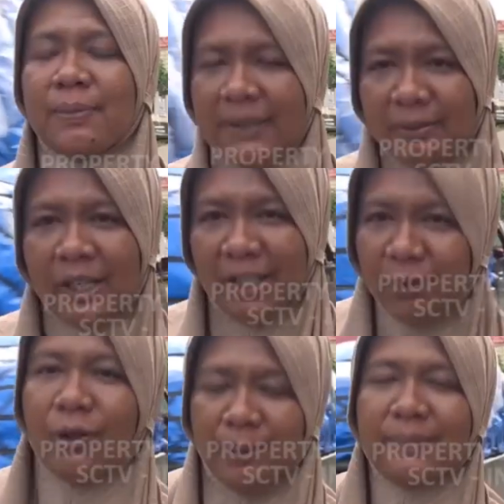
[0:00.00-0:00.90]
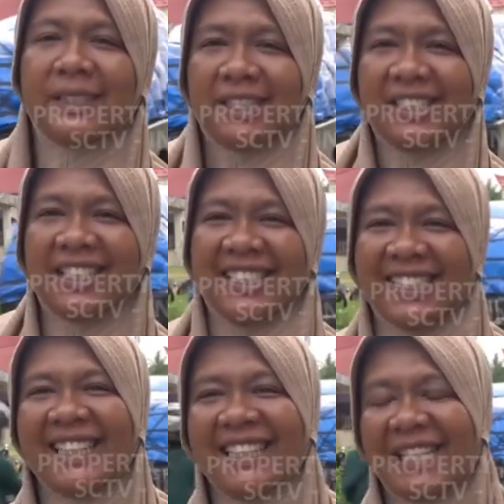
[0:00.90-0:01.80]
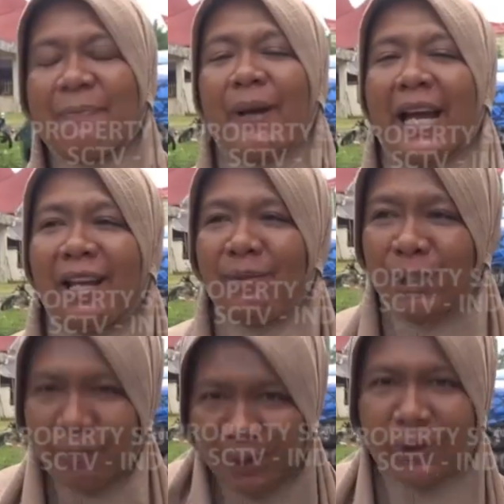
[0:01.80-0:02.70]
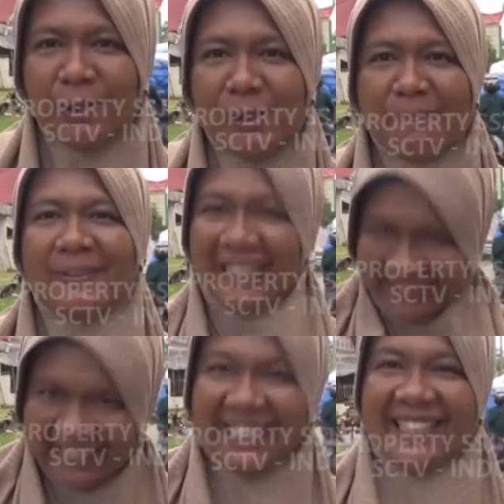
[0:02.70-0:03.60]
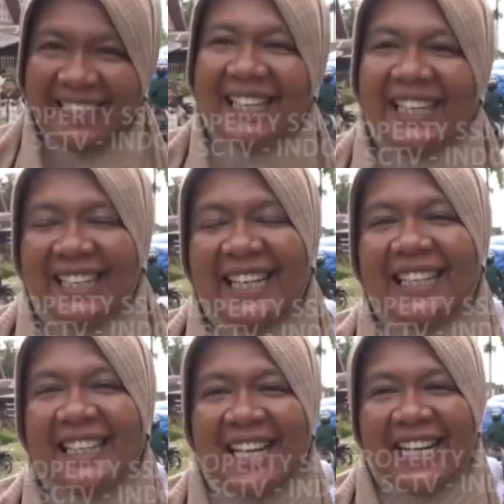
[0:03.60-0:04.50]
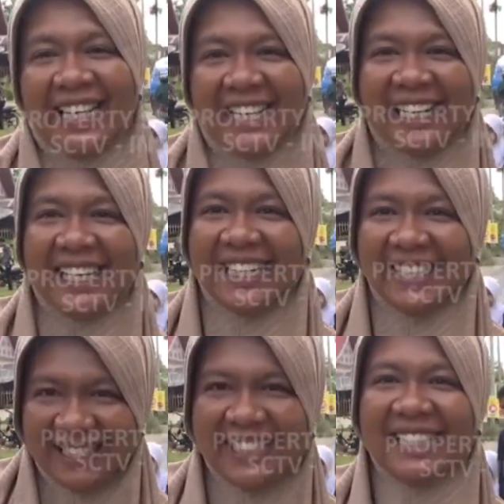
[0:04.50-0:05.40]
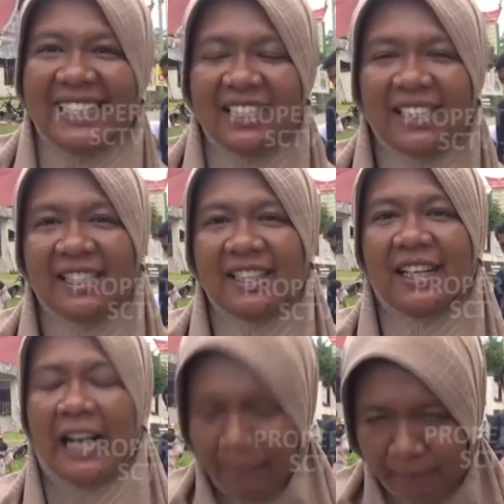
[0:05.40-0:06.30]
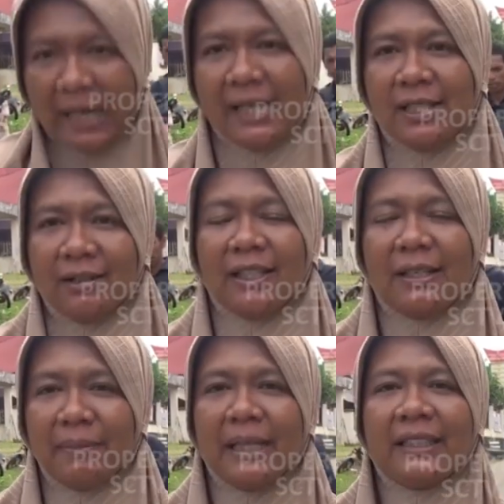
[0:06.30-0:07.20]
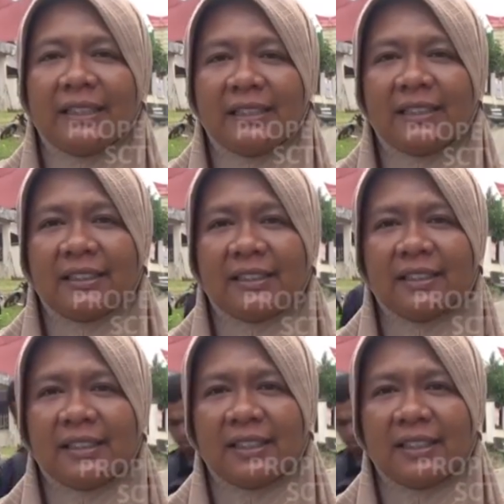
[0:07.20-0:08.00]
semuanya cukup sampai air minum cukup air minum juga cukup ya bu ya Tarin. jadi selama ini aman ya bu ya Aman, ibu eh, ada